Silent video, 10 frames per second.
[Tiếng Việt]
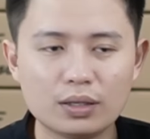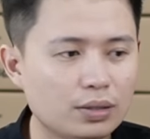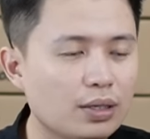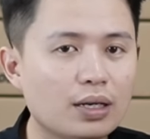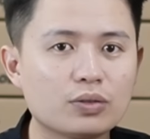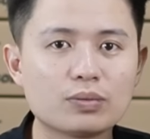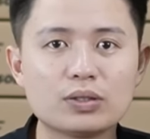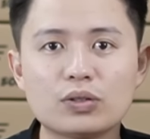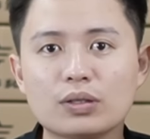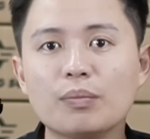thứ nhất là chúng
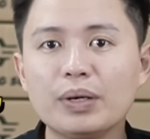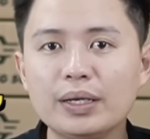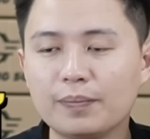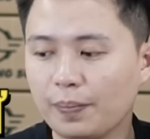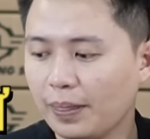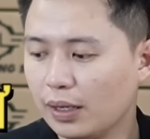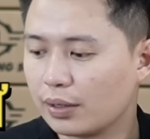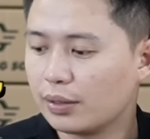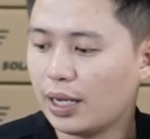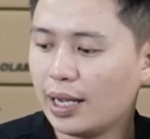ta chọn tấm pin
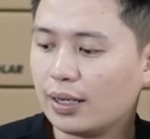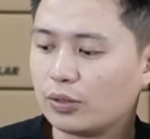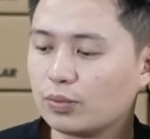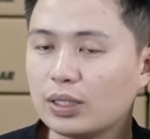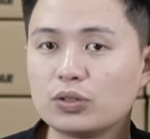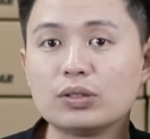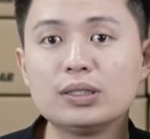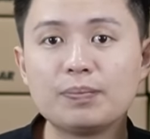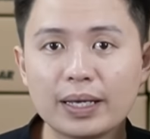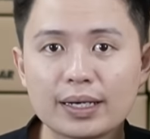cái thứ hai là chúng ta chọn
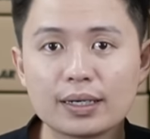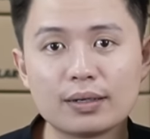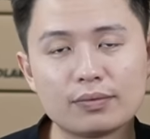chip led